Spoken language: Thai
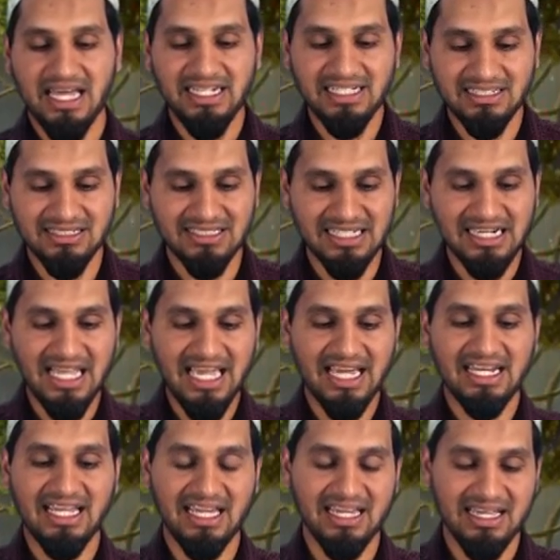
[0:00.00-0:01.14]
นี่คือสิ่งแรก
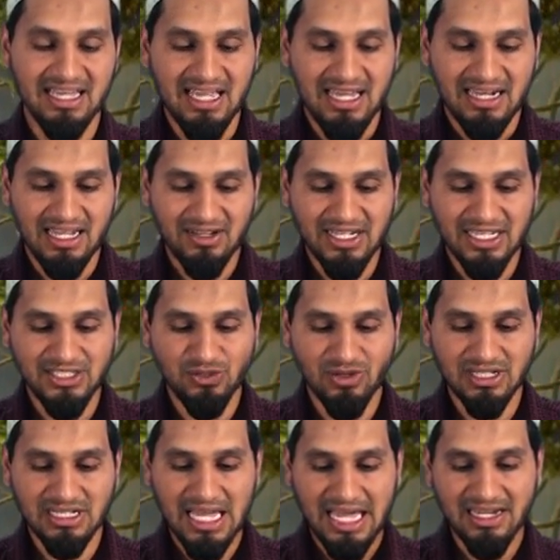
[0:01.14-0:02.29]
นะฮะ แล้วในช่ว
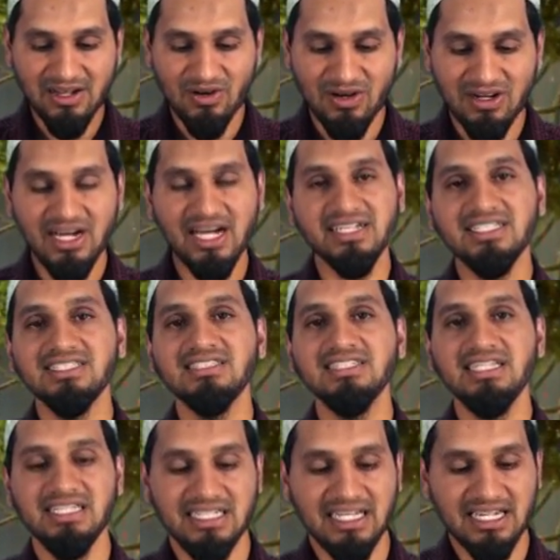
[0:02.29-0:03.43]
งท้ายของฮะดิษ
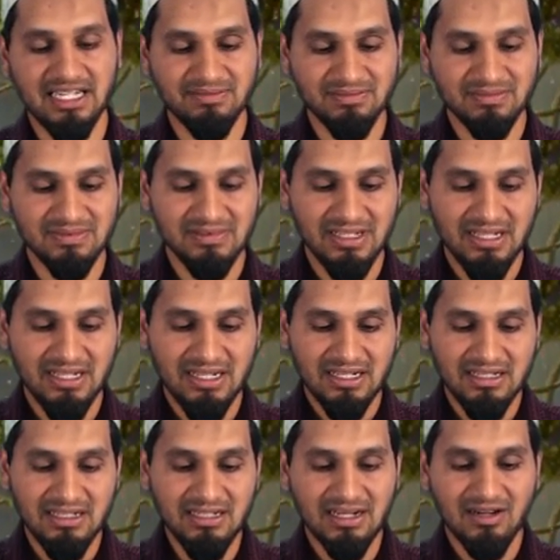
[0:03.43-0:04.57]
นี้นะครับ
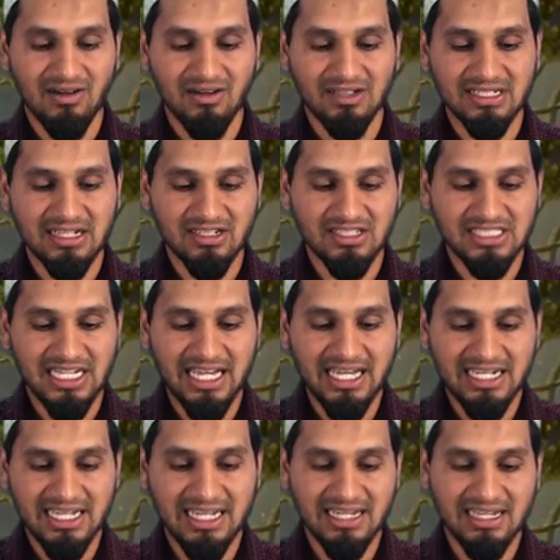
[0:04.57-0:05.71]
เรื่องของดารจะ
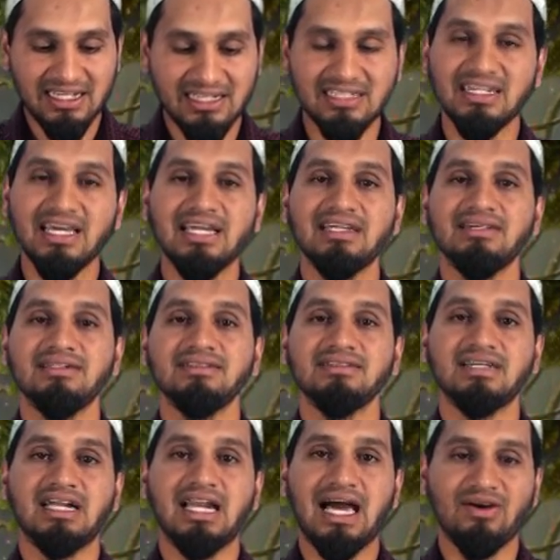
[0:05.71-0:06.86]
นะ ฮะ ได้
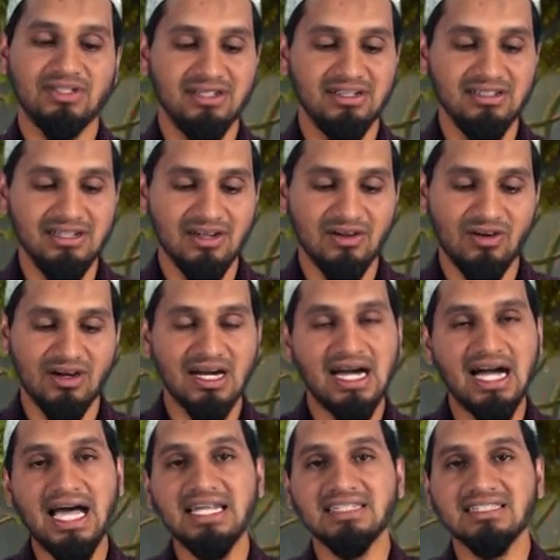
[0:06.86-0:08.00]
กล่าวถึงเรื่องของ
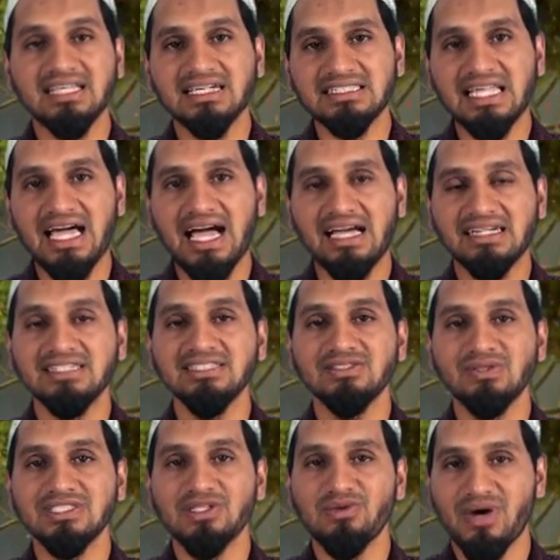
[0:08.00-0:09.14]
ขั้นต่างๆ ในส
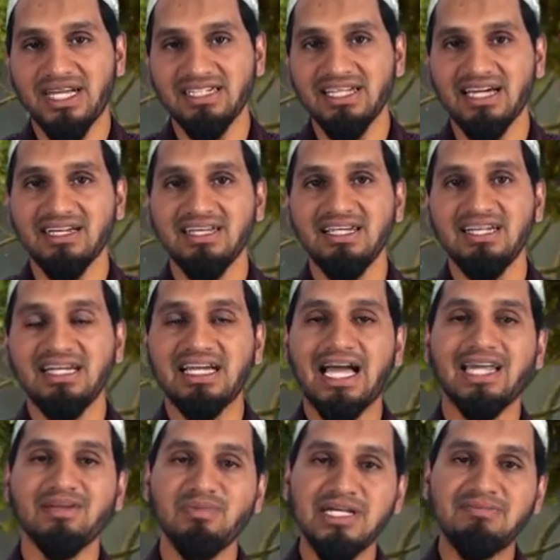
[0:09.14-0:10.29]
วงสวรรค์เนี่ย
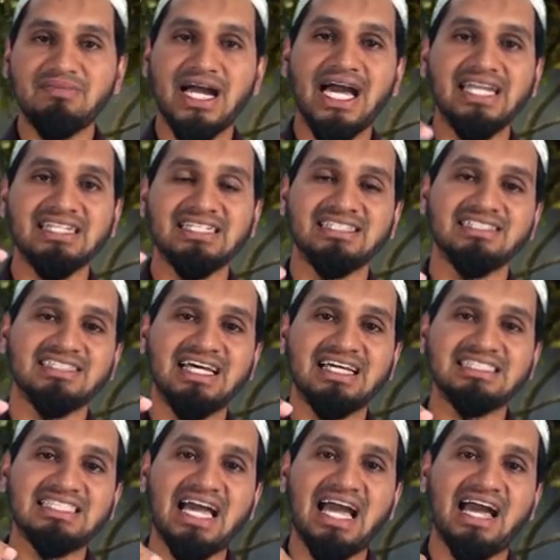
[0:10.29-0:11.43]
การเพิ่มขั้น
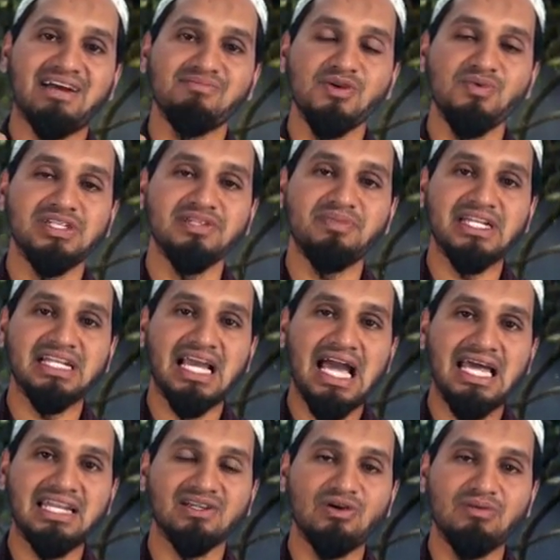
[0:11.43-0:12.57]
ต่างๆ ไม่ว่าจะเป็น
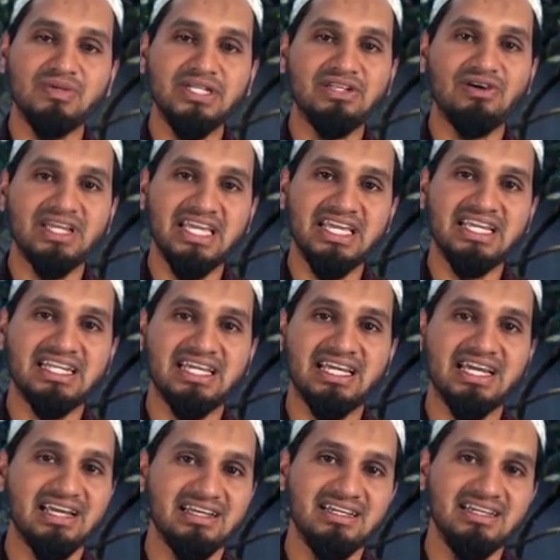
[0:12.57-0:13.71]
ขั้นของพี่น้องเอง
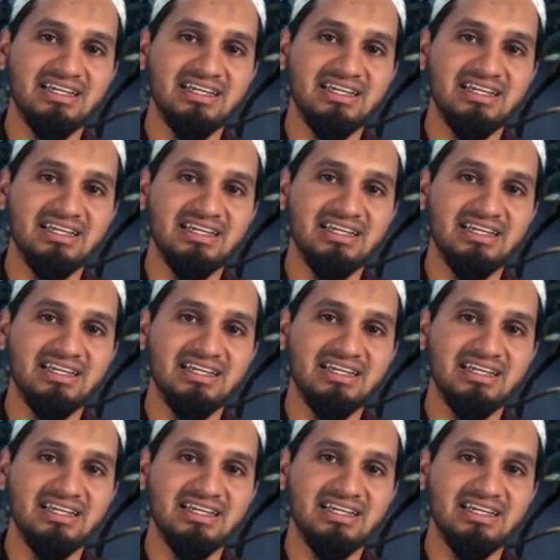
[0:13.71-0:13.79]
นะฮะ